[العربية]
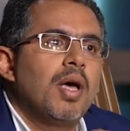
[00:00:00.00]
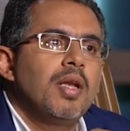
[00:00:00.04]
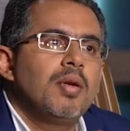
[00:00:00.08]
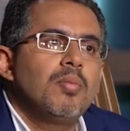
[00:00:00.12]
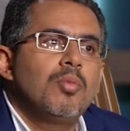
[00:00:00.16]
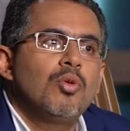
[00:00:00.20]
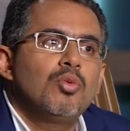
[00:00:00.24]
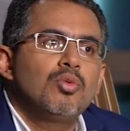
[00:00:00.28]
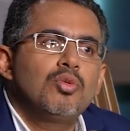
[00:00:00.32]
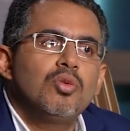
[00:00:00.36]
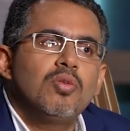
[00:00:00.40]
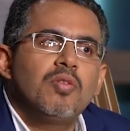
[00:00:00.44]

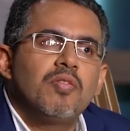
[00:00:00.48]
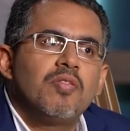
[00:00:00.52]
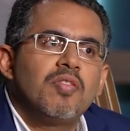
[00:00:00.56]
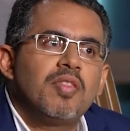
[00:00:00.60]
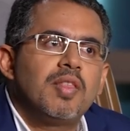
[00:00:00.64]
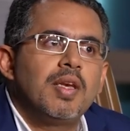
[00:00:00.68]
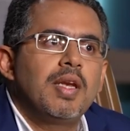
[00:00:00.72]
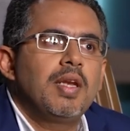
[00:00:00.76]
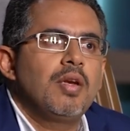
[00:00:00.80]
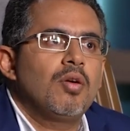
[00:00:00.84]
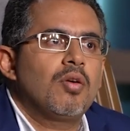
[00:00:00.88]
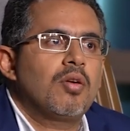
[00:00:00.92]
موجود في
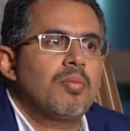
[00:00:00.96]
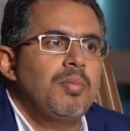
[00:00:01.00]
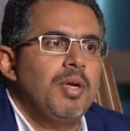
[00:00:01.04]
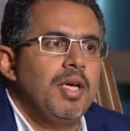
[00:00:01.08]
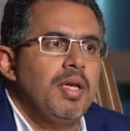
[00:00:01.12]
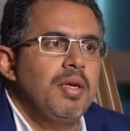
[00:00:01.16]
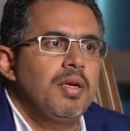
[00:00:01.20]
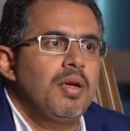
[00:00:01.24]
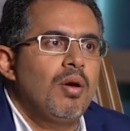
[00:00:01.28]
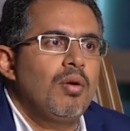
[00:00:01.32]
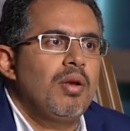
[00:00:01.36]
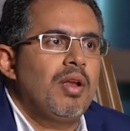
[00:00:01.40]

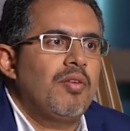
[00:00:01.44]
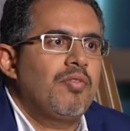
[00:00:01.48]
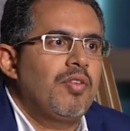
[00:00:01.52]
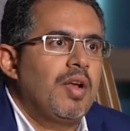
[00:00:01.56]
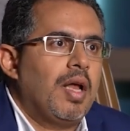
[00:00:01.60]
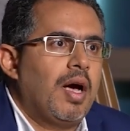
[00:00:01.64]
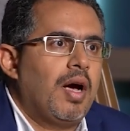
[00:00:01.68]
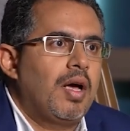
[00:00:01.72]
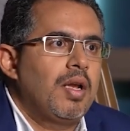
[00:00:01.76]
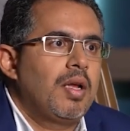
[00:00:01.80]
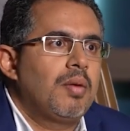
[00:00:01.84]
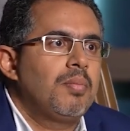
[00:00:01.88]
42 دوله في
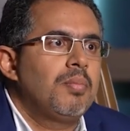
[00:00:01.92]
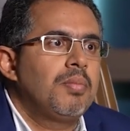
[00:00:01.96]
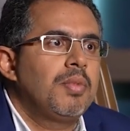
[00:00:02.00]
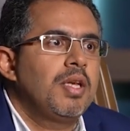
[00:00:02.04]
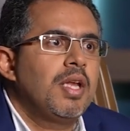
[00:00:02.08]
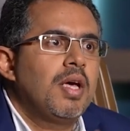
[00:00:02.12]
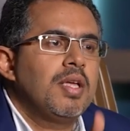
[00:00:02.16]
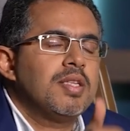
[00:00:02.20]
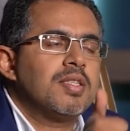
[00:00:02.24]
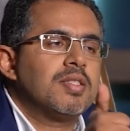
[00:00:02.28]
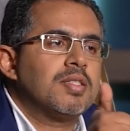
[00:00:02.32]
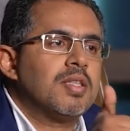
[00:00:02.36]
العالم
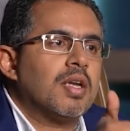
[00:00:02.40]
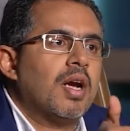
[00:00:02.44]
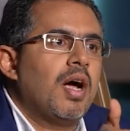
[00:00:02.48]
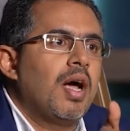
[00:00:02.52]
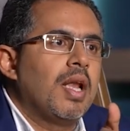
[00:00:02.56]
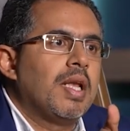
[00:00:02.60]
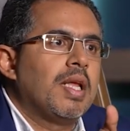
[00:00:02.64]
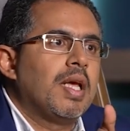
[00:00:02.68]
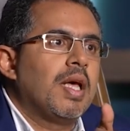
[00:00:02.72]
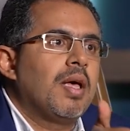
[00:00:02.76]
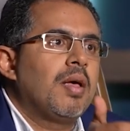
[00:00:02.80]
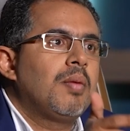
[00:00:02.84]
منها
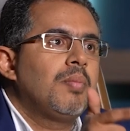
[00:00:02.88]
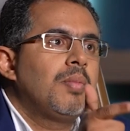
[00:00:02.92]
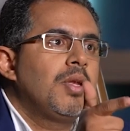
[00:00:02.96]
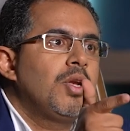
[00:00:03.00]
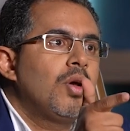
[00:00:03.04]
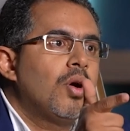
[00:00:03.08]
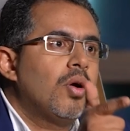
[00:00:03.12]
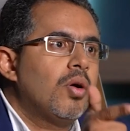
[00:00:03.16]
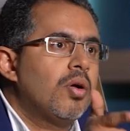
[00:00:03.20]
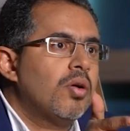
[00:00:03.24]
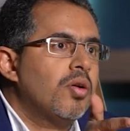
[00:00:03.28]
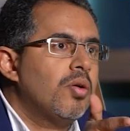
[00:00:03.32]
استراليا
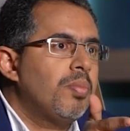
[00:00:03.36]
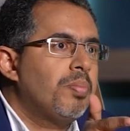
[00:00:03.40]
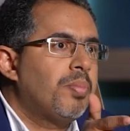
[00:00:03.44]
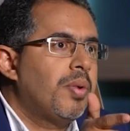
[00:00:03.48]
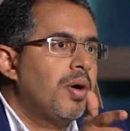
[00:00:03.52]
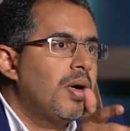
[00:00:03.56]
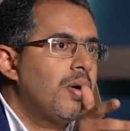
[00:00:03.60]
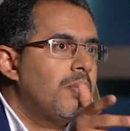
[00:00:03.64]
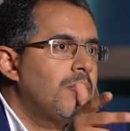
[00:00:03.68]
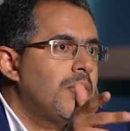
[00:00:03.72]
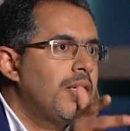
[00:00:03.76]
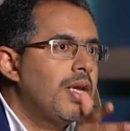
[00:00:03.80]
منها
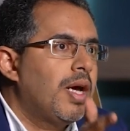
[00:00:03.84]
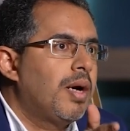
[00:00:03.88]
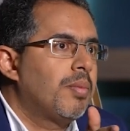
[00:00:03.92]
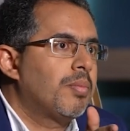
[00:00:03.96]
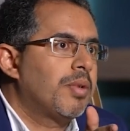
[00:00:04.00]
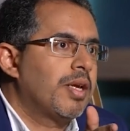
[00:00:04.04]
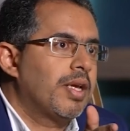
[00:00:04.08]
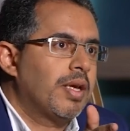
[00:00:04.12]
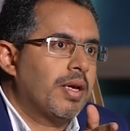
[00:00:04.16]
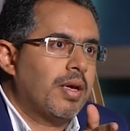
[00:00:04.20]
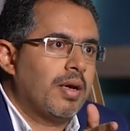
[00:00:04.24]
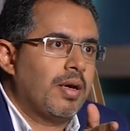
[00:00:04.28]
اوروبا منها
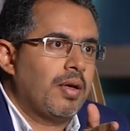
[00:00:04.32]
امريكا